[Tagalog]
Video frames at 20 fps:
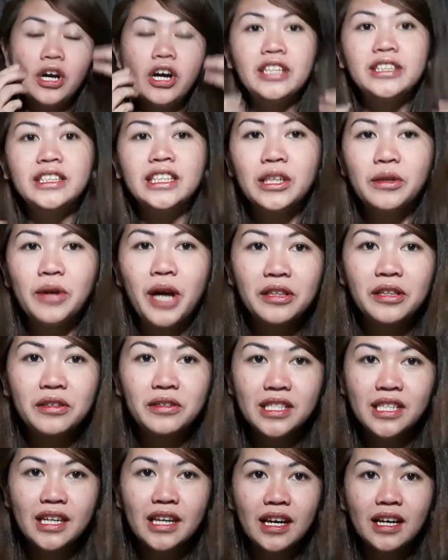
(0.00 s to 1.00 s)
So, yon
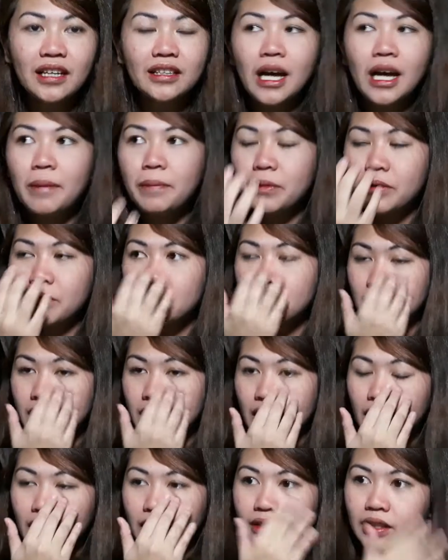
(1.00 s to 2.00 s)
tinawag ko sila.
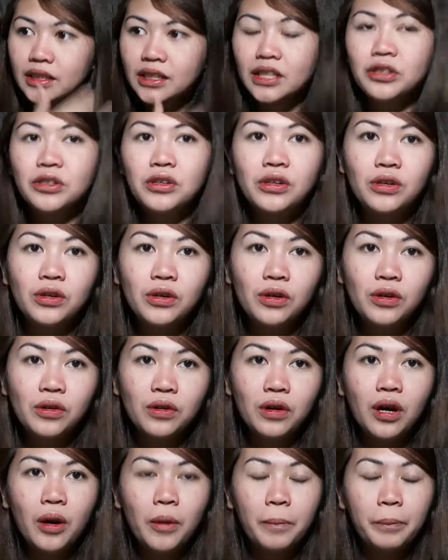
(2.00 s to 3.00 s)
Tapos,
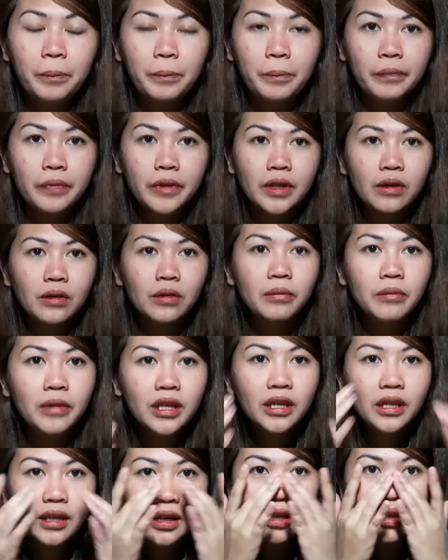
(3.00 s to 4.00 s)
tinanong ko kung,
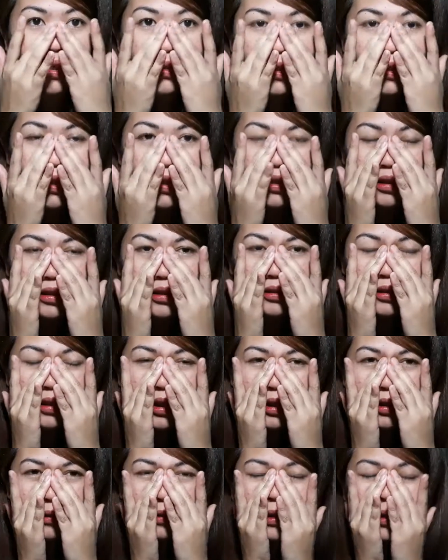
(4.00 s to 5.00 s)
oh my God,
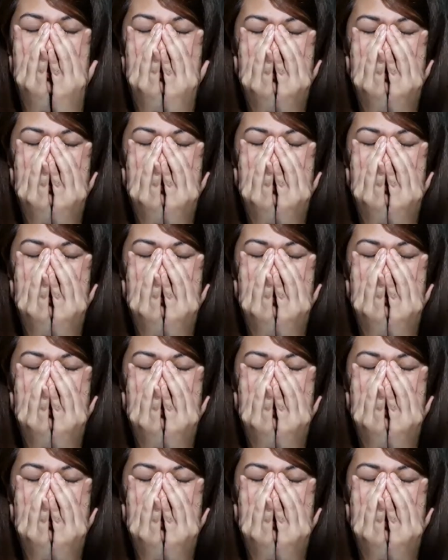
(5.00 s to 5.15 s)
naiyak